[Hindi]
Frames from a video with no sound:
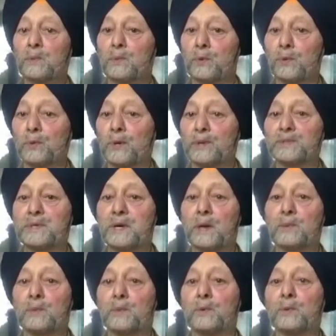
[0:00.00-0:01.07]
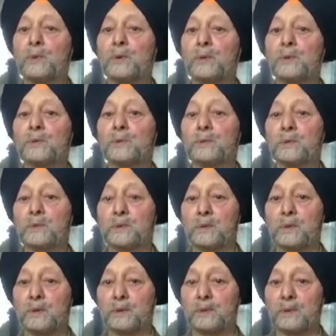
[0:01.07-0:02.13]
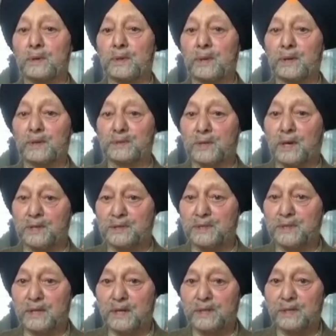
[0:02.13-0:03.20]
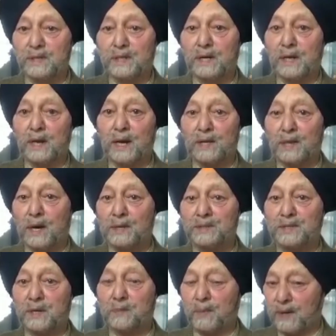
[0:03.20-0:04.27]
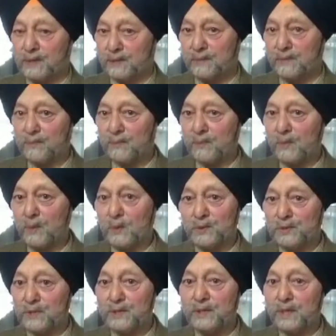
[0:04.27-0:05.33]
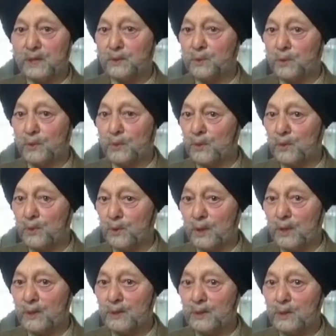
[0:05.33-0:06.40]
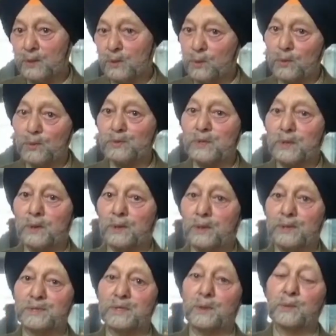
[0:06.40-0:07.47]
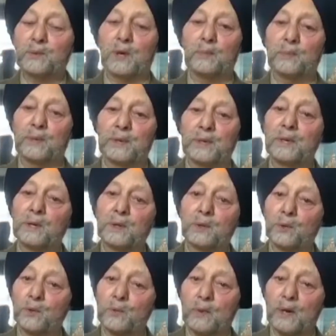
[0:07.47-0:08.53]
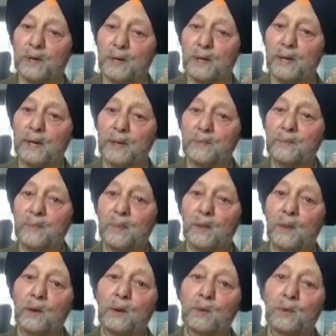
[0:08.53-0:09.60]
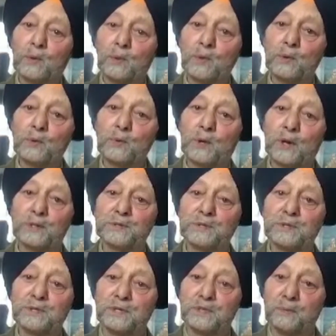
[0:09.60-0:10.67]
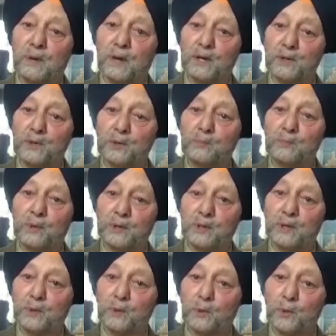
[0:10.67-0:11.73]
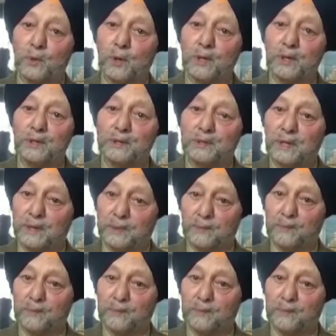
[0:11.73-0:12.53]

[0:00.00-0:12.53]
गुरु ग्रंथ साहब न एक गद्दी दे दी कि आज के बाद कोई दे तारीख गुरु नहीं होगा गुरु संत ग्रंथ साहब को अपने गुरु मानना है गुरु ग्रंथ जी मानियो प्रगट गुरुओं की दे